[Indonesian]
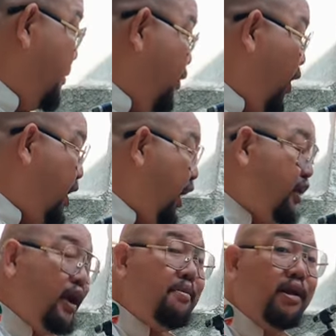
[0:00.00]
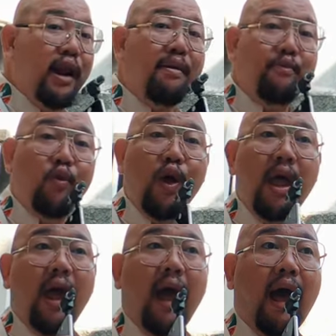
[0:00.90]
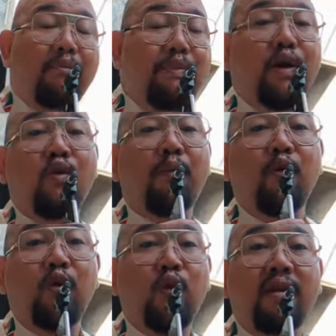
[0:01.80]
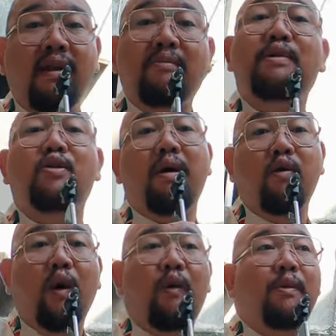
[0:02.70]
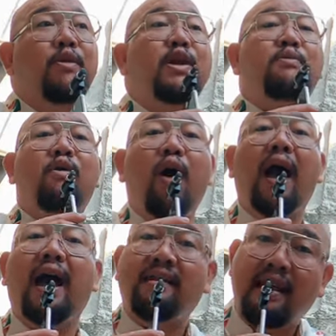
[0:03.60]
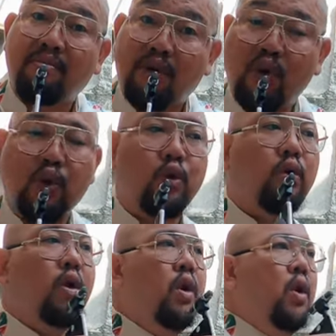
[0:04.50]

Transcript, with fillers: kolam gue ini ketika mati lampu hampir 22 jam di rumah gue walaupun di rumah gue agak sedikit beruntung